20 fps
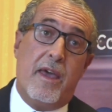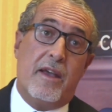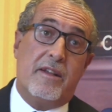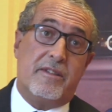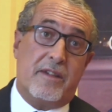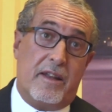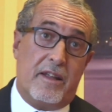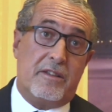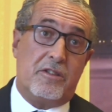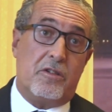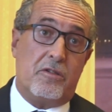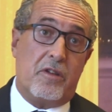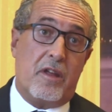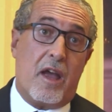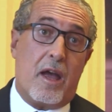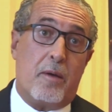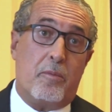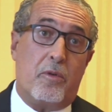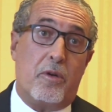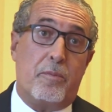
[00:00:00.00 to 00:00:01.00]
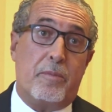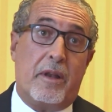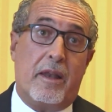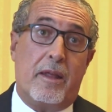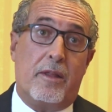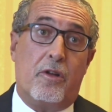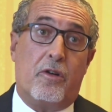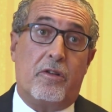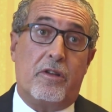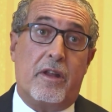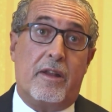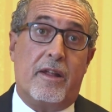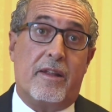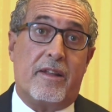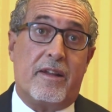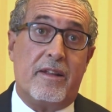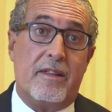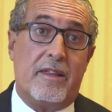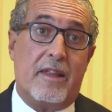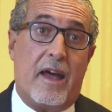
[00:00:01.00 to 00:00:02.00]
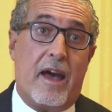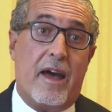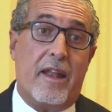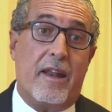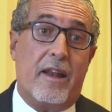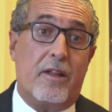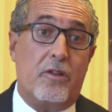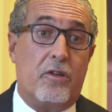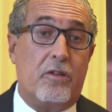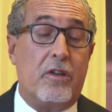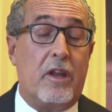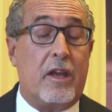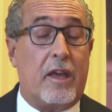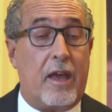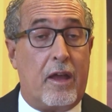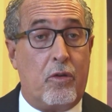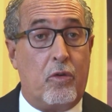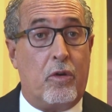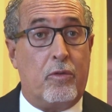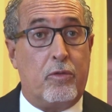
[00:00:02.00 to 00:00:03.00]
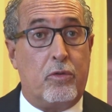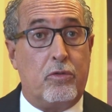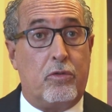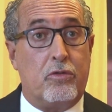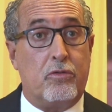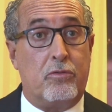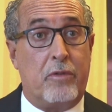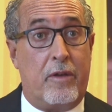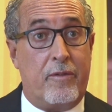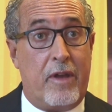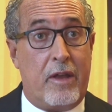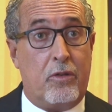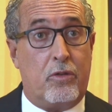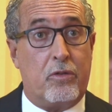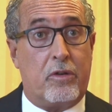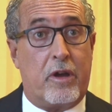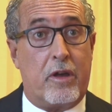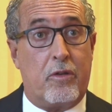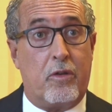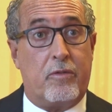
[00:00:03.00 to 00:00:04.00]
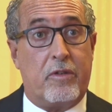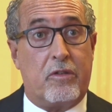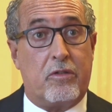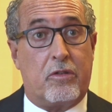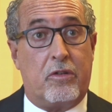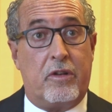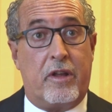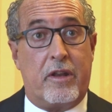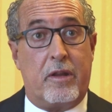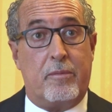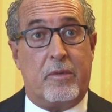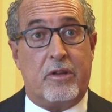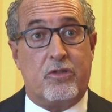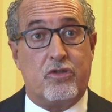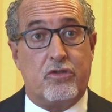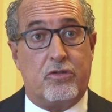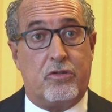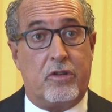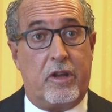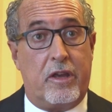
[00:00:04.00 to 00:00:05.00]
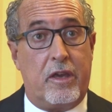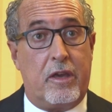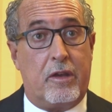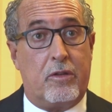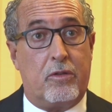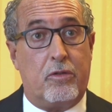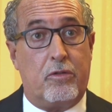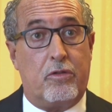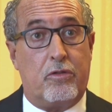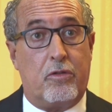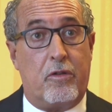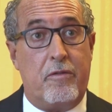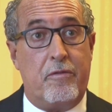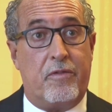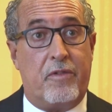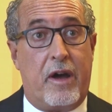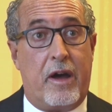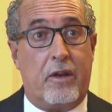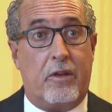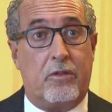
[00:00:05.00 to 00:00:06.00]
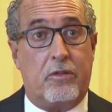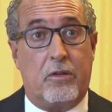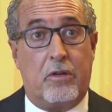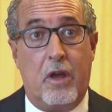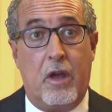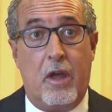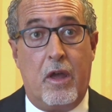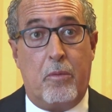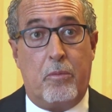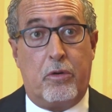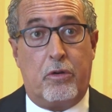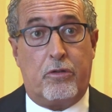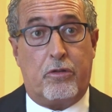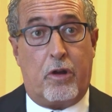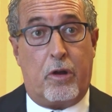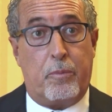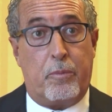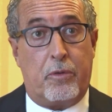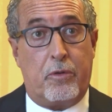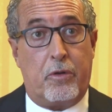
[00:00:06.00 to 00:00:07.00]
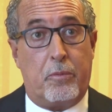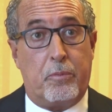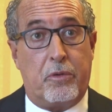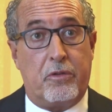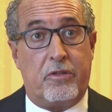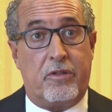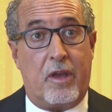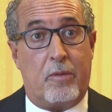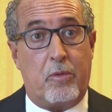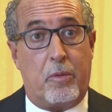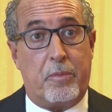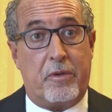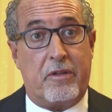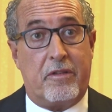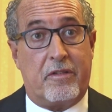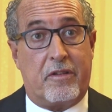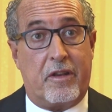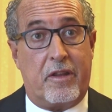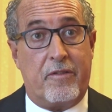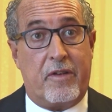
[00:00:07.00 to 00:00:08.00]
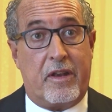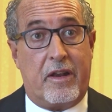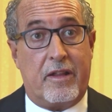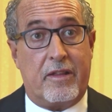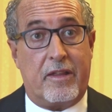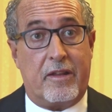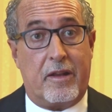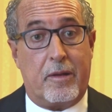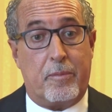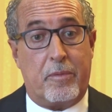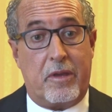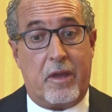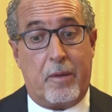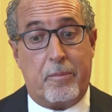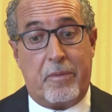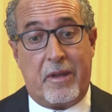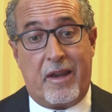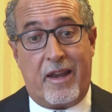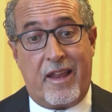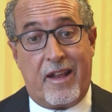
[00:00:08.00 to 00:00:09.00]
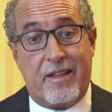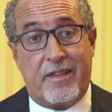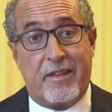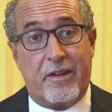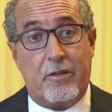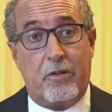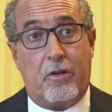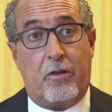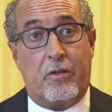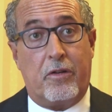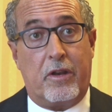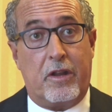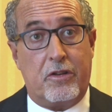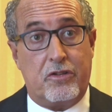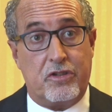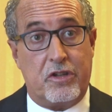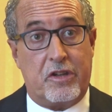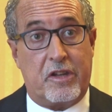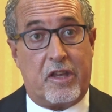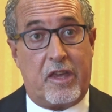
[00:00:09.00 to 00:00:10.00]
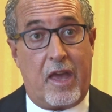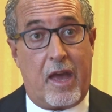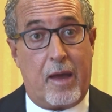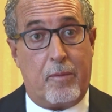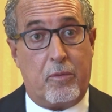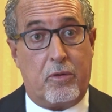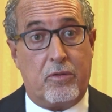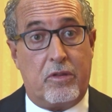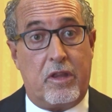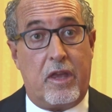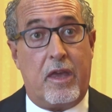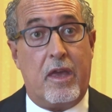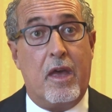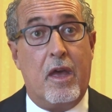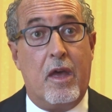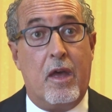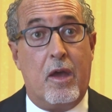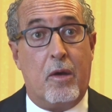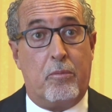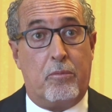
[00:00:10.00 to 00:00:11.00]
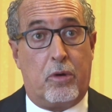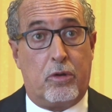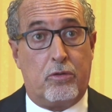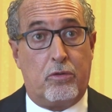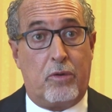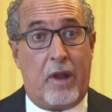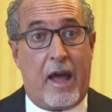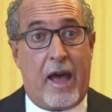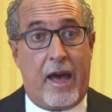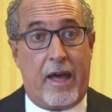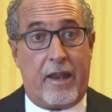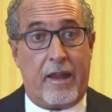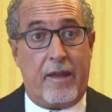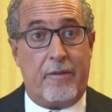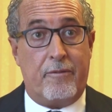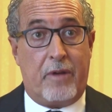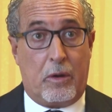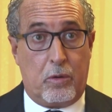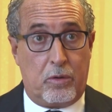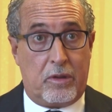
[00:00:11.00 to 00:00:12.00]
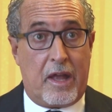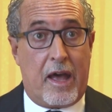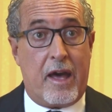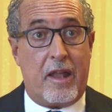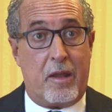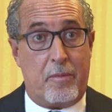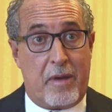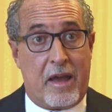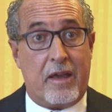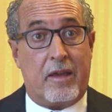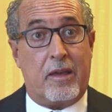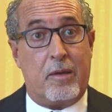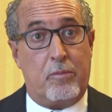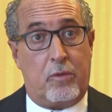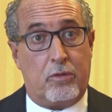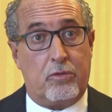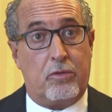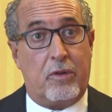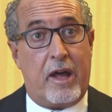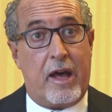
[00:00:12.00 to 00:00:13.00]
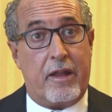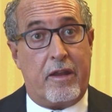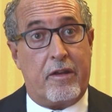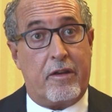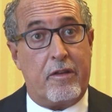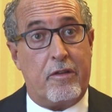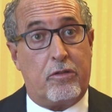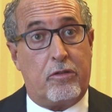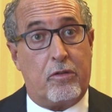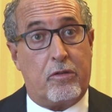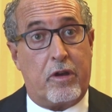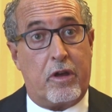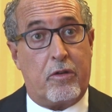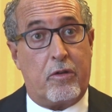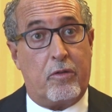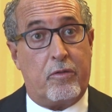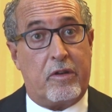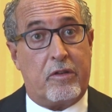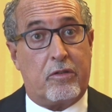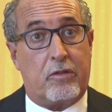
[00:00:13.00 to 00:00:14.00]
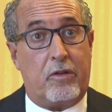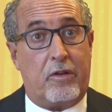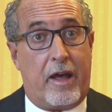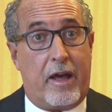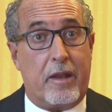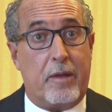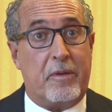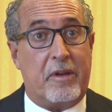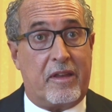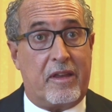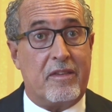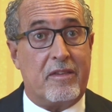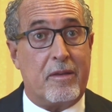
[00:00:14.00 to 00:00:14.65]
selezioniamo le donne da trattare, le donne che hanno avuto un evento cardiovascolare maggiore, ictus o infarto, purtroppo non possiamo prescrivere la terapia. Per le altre donne cerchiamo di modulare, valutare ma anche modulare il rischio cardiovascolare perché